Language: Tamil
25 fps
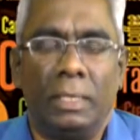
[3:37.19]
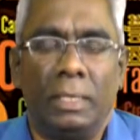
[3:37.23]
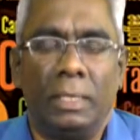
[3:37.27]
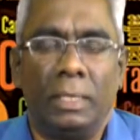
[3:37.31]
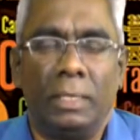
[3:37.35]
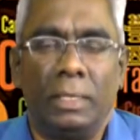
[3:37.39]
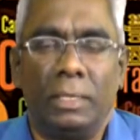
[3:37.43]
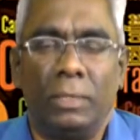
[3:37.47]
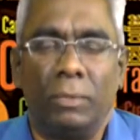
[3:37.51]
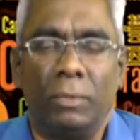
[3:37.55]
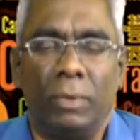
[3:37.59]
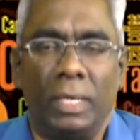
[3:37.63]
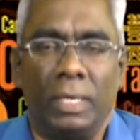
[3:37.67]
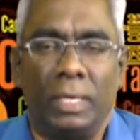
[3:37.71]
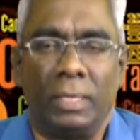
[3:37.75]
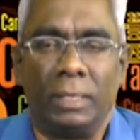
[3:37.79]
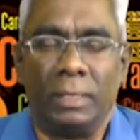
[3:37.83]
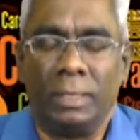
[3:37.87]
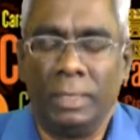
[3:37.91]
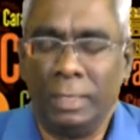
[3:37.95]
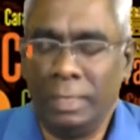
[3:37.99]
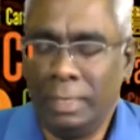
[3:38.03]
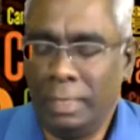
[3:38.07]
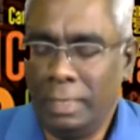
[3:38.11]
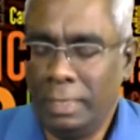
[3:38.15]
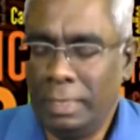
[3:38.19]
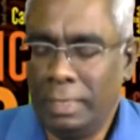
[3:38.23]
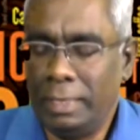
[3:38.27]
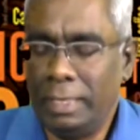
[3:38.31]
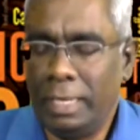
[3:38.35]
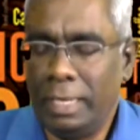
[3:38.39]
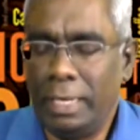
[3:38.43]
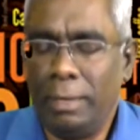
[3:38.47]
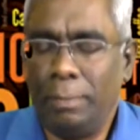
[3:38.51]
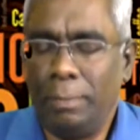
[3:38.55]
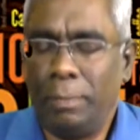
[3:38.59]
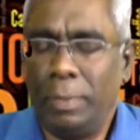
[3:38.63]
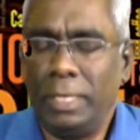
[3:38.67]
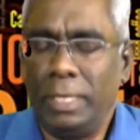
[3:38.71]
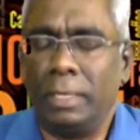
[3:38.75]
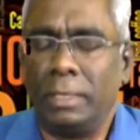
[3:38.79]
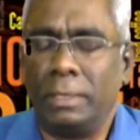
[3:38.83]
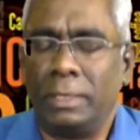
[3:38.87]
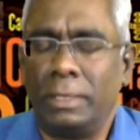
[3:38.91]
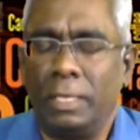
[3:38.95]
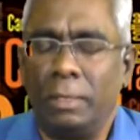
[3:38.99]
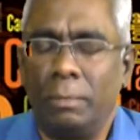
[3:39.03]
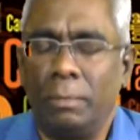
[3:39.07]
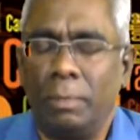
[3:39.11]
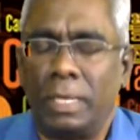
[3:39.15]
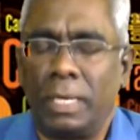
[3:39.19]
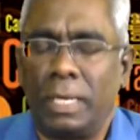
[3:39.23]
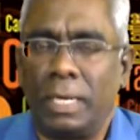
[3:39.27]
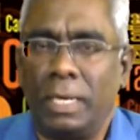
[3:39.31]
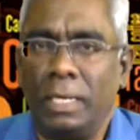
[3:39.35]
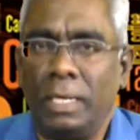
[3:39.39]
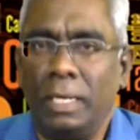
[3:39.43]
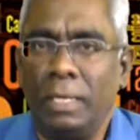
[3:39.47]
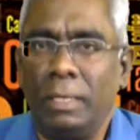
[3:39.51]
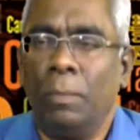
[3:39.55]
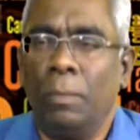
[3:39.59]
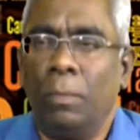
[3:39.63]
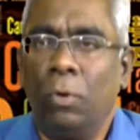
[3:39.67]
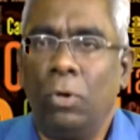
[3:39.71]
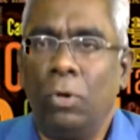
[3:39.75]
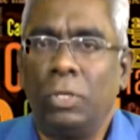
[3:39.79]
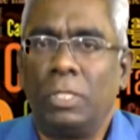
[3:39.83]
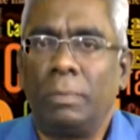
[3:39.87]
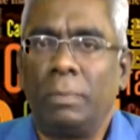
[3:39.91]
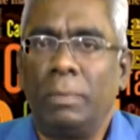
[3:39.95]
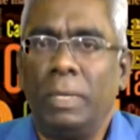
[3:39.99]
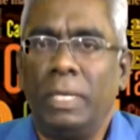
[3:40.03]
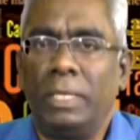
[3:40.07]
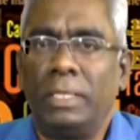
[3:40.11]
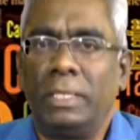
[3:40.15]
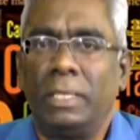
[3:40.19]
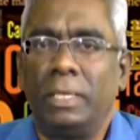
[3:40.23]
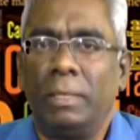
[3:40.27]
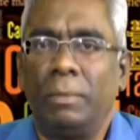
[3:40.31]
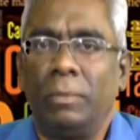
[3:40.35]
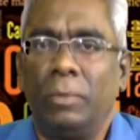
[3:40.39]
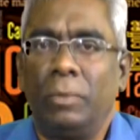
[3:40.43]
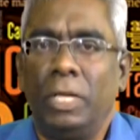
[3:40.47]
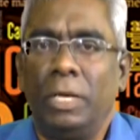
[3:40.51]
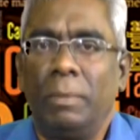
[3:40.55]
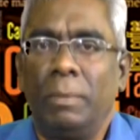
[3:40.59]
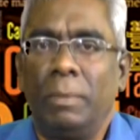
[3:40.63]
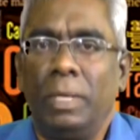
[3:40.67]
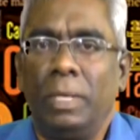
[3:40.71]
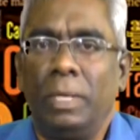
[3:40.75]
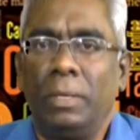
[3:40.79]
எடுத்துடுவாங்க இது எப்படி செயல்படுறாங்கன்னா போஸ்ட் மலேசியா மூலியமா